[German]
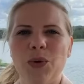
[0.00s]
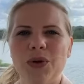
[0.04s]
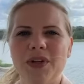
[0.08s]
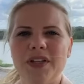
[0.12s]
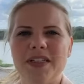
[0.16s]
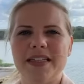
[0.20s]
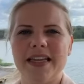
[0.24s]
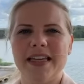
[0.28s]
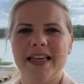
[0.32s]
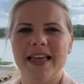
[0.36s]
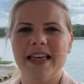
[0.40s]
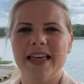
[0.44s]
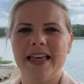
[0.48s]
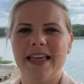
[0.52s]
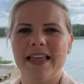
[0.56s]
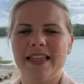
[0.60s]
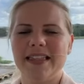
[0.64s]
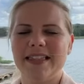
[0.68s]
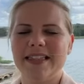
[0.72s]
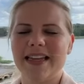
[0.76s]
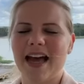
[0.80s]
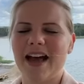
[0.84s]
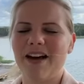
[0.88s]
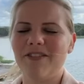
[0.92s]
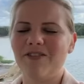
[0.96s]
und ich
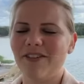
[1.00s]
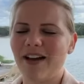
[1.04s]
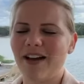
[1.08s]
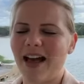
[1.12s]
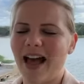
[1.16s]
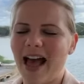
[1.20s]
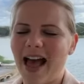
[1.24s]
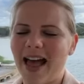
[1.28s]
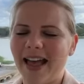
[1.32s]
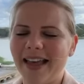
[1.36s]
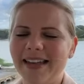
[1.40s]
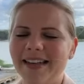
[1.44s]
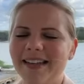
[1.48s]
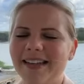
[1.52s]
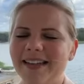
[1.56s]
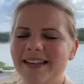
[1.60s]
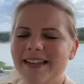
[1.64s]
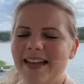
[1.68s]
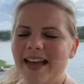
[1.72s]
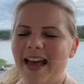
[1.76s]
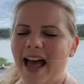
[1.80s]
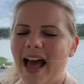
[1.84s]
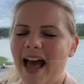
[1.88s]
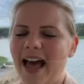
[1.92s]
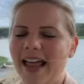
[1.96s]
darf eine
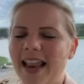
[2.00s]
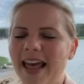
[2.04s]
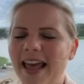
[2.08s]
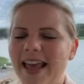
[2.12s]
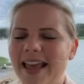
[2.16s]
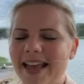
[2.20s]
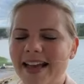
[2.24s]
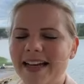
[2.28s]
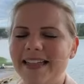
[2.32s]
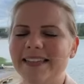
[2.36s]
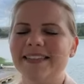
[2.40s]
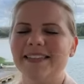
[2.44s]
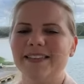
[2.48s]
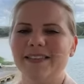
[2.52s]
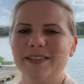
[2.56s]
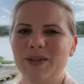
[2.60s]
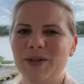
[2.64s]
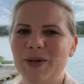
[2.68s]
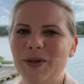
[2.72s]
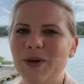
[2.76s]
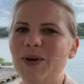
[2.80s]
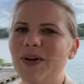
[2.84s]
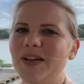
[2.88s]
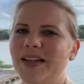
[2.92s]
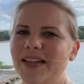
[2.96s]
der allerersten
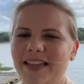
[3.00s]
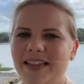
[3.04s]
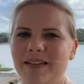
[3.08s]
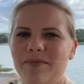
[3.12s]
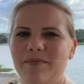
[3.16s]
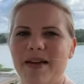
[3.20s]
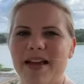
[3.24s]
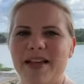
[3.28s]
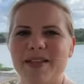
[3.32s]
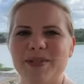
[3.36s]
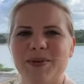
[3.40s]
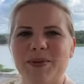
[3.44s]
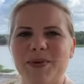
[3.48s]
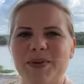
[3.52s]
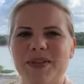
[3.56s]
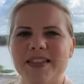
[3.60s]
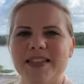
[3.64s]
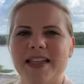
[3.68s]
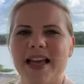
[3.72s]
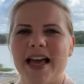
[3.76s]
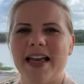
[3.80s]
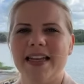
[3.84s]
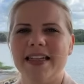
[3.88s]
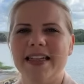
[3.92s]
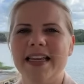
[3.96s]
glücklichen
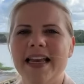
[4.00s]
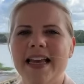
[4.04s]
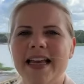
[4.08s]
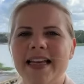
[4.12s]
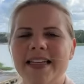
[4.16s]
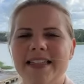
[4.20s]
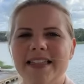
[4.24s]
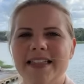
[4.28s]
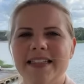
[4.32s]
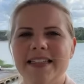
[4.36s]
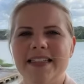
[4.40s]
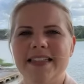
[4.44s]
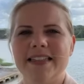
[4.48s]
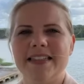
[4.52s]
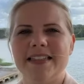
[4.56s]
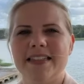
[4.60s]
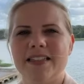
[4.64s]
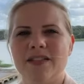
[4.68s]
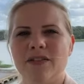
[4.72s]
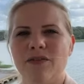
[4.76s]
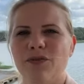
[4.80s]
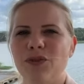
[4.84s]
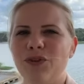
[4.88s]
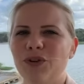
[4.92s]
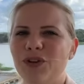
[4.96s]
Personen sein, die
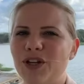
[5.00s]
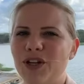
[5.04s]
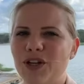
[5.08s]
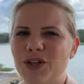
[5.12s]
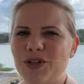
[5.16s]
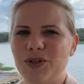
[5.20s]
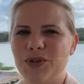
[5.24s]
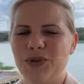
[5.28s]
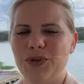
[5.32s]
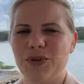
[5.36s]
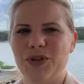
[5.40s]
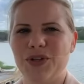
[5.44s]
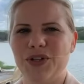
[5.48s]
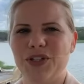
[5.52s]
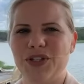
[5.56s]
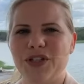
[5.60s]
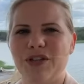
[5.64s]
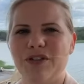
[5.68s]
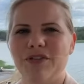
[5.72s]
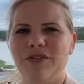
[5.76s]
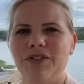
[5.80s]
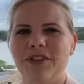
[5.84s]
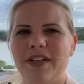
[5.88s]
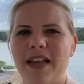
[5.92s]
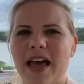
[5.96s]
dieses wunderschöne
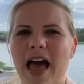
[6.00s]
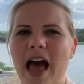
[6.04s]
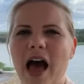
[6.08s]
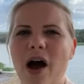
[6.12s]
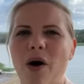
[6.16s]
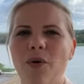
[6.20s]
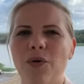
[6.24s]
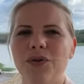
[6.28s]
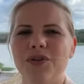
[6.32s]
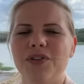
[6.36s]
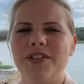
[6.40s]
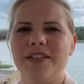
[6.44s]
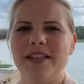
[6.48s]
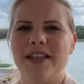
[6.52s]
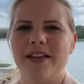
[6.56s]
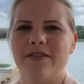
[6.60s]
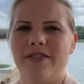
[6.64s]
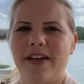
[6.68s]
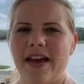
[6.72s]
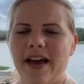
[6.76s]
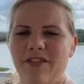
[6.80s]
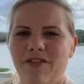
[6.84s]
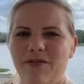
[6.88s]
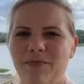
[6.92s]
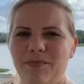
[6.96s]
Schiff aus
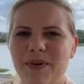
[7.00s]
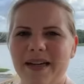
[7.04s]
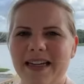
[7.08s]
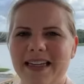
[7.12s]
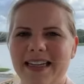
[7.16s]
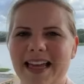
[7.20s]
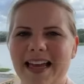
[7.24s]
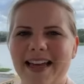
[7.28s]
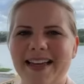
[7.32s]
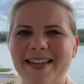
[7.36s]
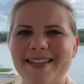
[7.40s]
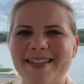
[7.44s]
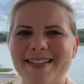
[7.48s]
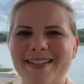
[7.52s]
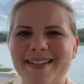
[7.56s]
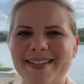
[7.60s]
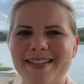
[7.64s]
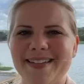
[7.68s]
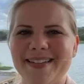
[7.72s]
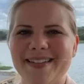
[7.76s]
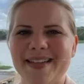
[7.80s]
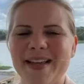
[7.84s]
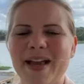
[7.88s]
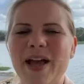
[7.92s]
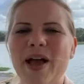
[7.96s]
der Werft
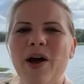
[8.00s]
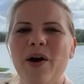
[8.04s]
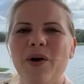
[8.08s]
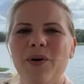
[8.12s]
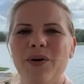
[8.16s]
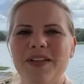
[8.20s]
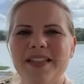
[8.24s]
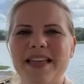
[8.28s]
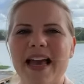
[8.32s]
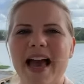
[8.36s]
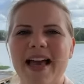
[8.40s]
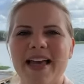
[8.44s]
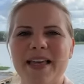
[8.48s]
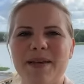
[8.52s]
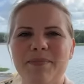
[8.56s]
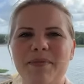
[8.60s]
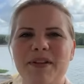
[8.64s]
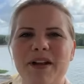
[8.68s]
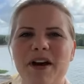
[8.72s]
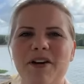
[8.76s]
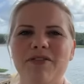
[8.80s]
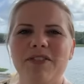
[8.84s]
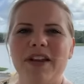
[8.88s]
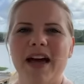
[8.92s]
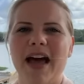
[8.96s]
begleitet. Und ja, ich
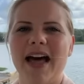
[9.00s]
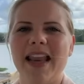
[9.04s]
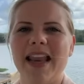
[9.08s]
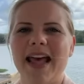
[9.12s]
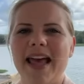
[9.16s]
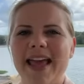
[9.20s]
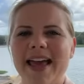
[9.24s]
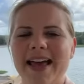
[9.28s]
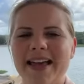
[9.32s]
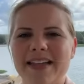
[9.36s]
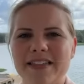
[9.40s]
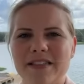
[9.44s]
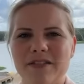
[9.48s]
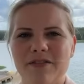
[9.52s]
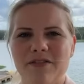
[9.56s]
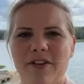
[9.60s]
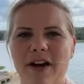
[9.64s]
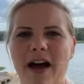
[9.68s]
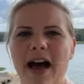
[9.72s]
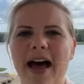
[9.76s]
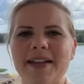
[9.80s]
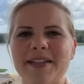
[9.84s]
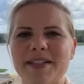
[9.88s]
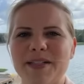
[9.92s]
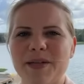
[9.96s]
bin auf der allerersten
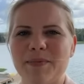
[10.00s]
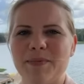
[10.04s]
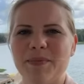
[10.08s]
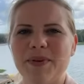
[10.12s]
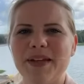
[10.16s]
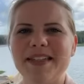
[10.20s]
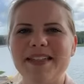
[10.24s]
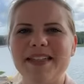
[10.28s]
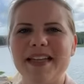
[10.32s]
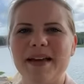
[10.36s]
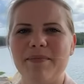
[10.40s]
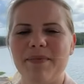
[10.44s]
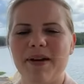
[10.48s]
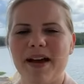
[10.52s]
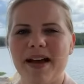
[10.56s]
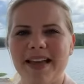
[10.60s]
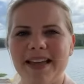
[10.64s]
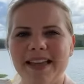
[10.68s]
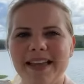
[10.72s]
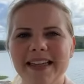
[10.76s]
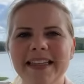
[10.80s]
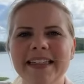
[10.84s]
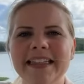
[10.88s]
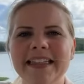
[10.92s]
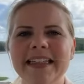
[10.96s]
Fahrt mit
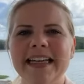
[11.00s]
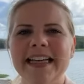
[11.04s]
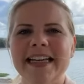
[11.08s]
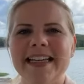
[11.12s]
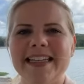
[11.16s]
dabei.